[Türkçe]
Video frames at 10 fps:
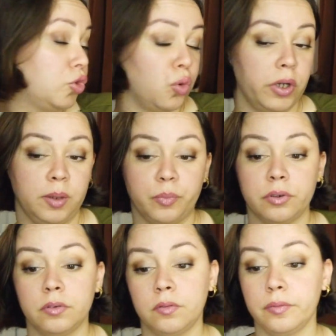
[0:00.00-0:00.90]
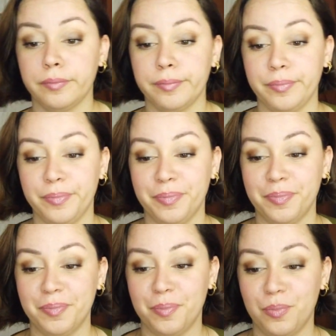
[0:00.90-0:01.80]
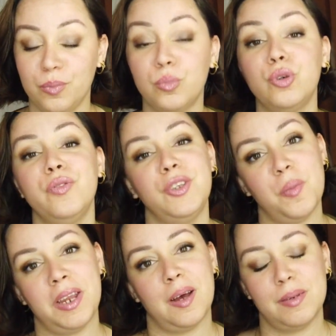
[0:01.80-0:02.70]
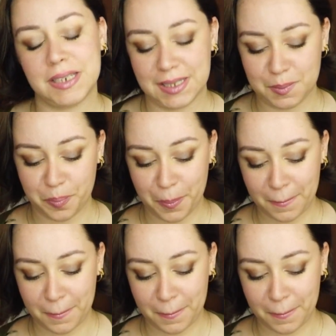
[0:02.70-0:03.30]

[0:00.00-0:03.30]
Çok ayıp. Bu video beraberiz.